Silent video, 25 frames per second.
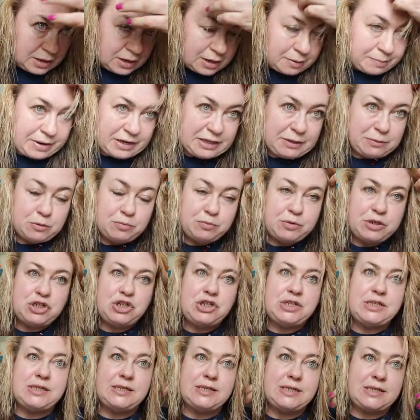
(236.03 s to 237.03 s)
Поэтому
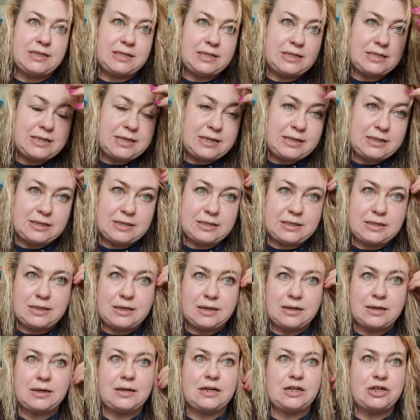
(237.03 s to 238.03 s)
пишите, не стесняйтесь,
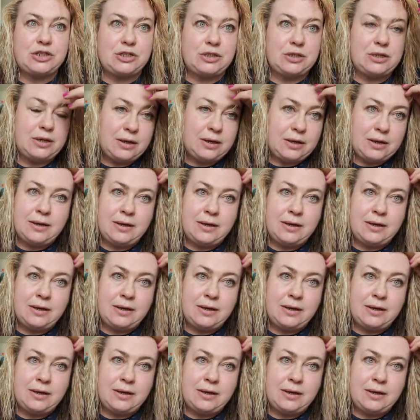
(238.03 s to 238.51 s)
я каждый